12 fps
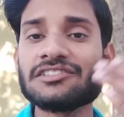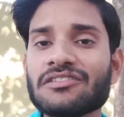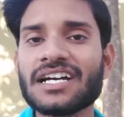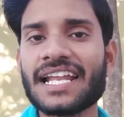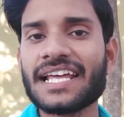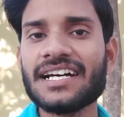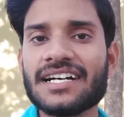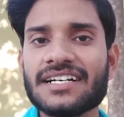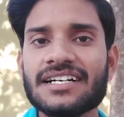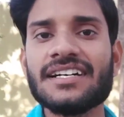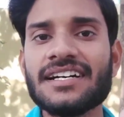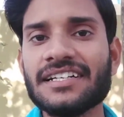जो घर है ना
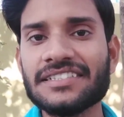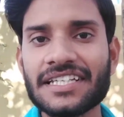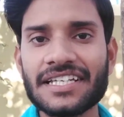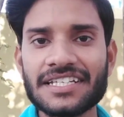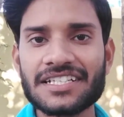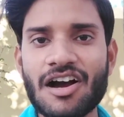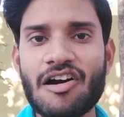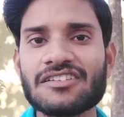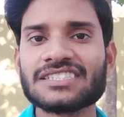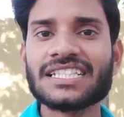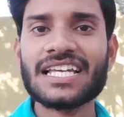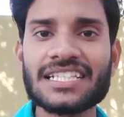ये
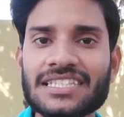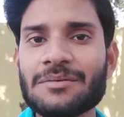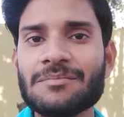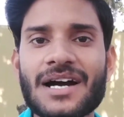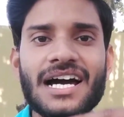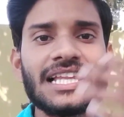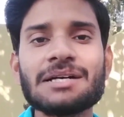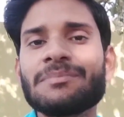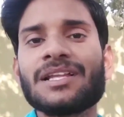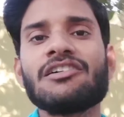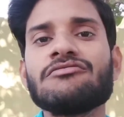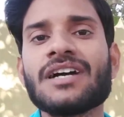गांव से एकदम अलग
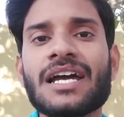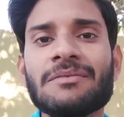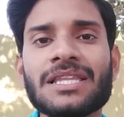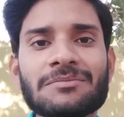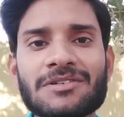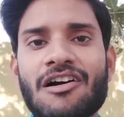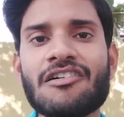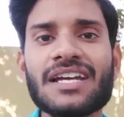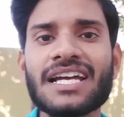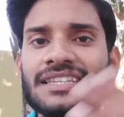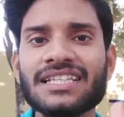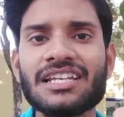बना हुआ है मतलब गांव
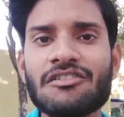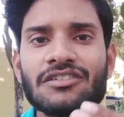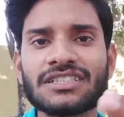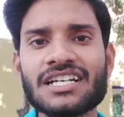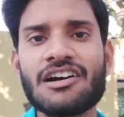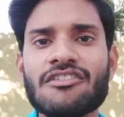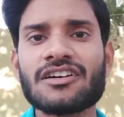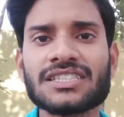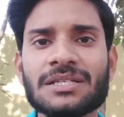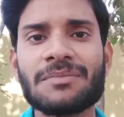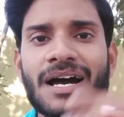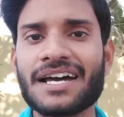के अंदर ना होके गांव
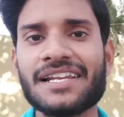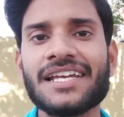से बाहर ही